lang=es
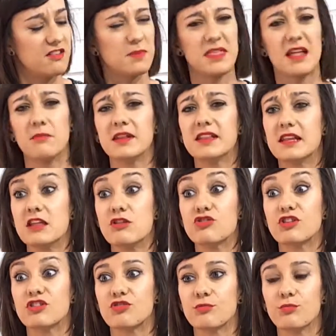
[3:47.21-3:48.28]
especialmente
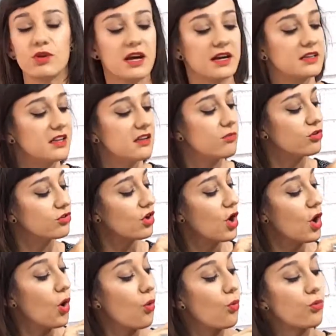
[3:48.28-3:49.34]
niños que son muy activos,
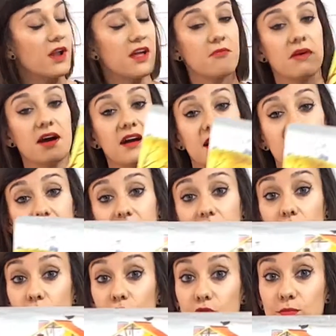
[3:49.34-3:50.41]
una imagen
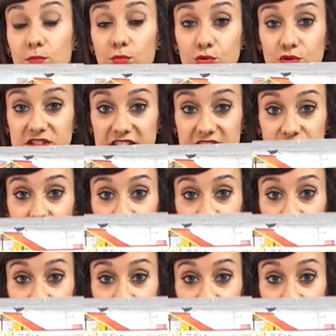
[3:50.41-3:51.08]
con muchas